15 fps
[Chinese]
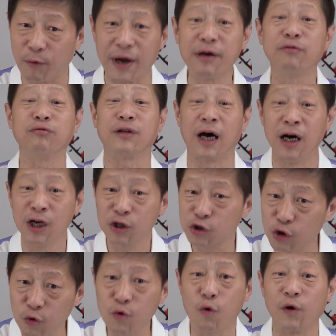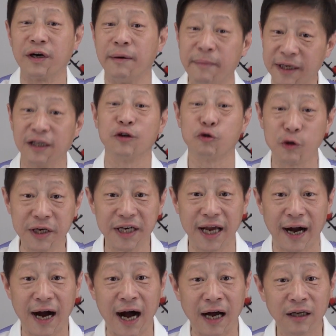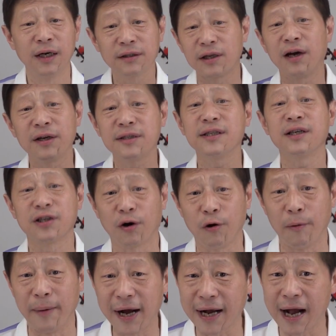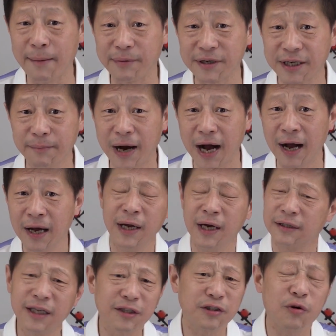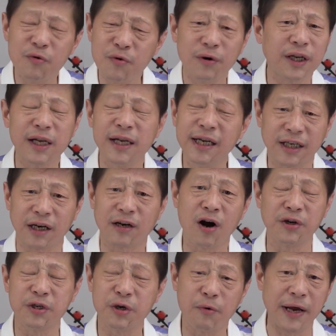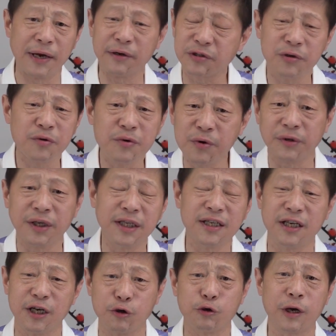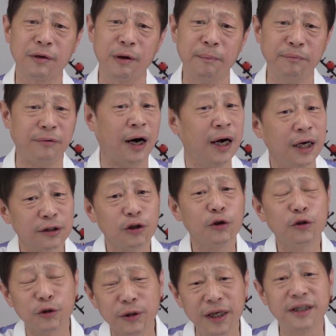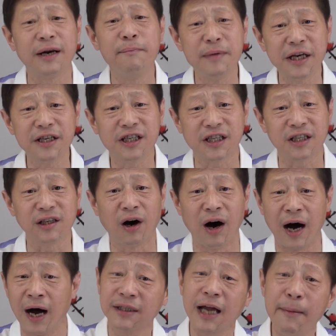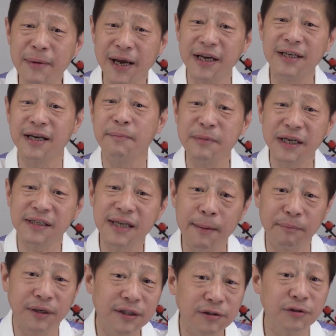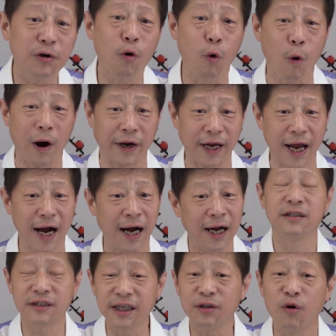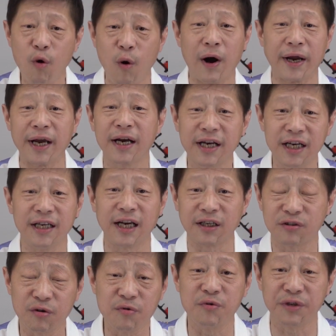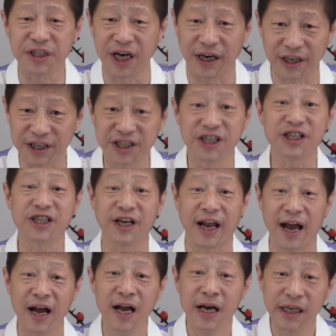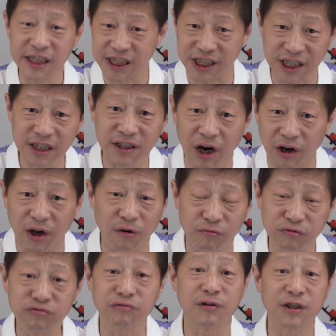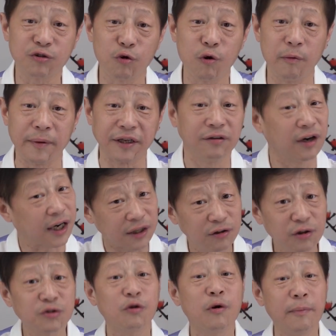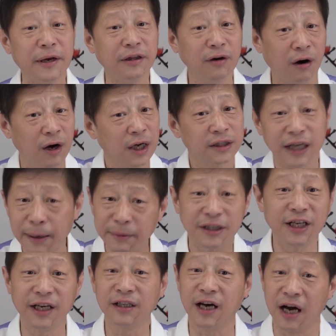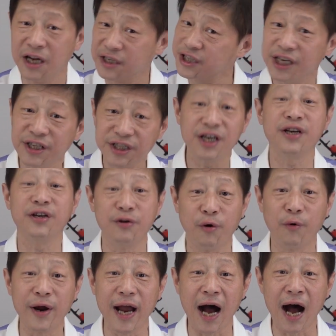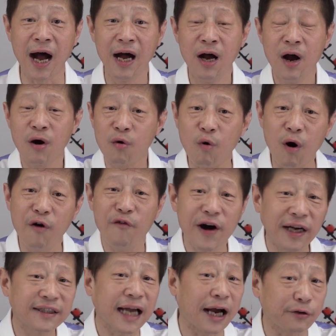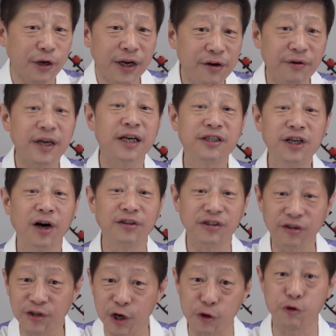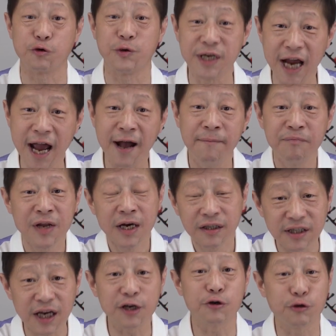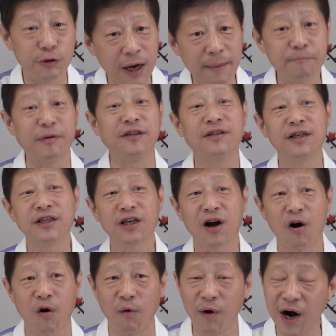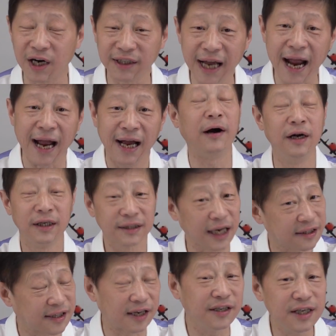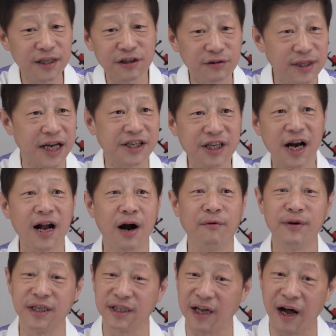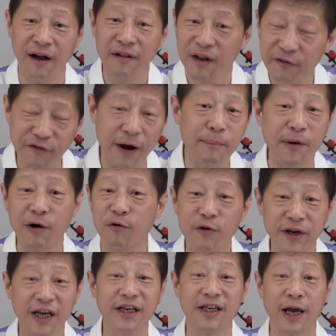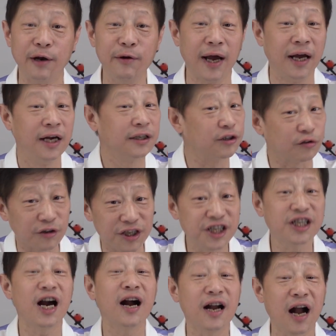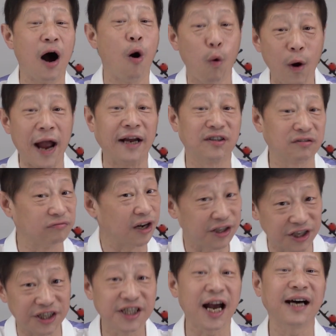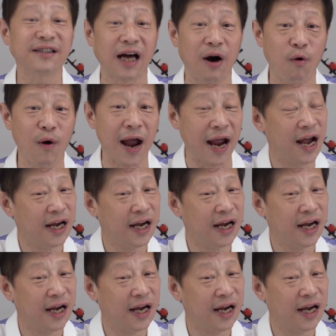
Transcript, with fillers: 维护的中国人民的尊严啊！到了这时候，我们还看不清吗？那中共的那些高级官员，中共的这些宣传部，都是对人民洗脑啊！他们给人民散布的都是谎言啊！这种谎言可以讲，中共讲了七十年，洗脑了无数的中国民众，很多中国民众他们听得津津有味啊！国防大学有一个教授叫徐岩，这个徐岩本身是个红二代，他曾经就在香港问题上发表过一个言论，就说香港坏，主要是家长坏，